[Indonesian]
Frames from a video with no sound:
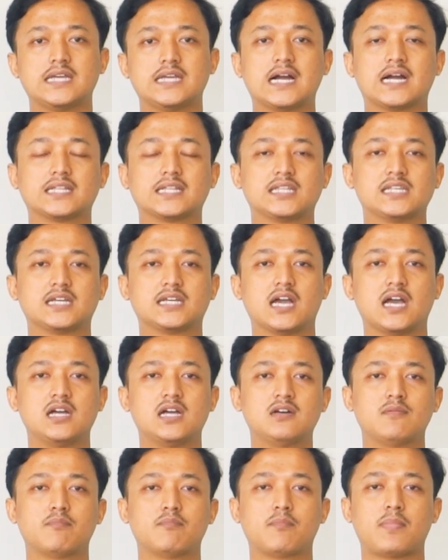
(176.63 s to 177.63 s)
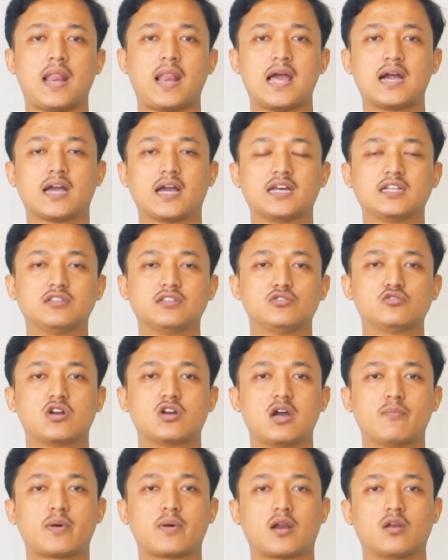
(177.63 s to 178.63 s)
Yang ketiga, pelanggan
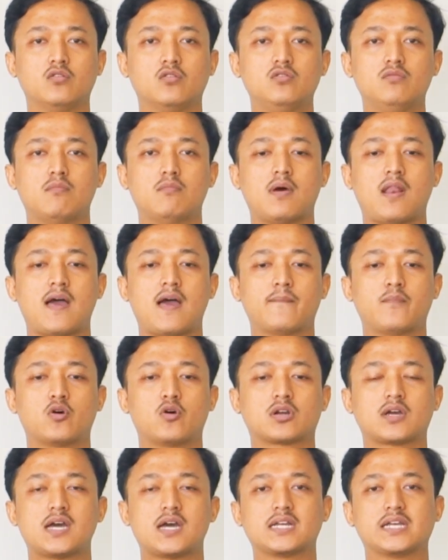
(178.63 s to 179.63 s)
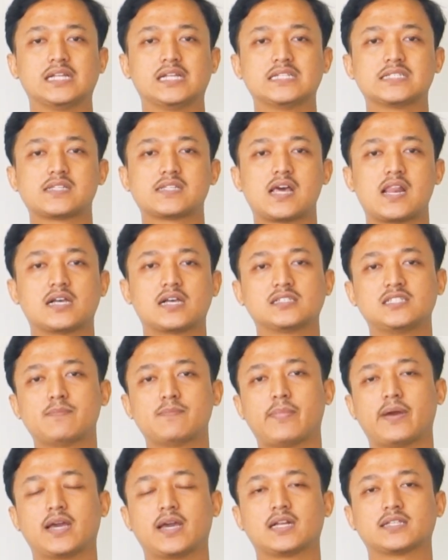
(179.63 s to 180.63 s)
juga perlu melaporkan instalasi
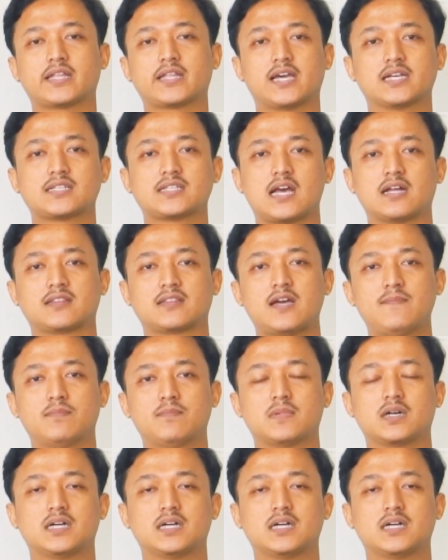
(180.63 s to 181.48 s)
PLTS atap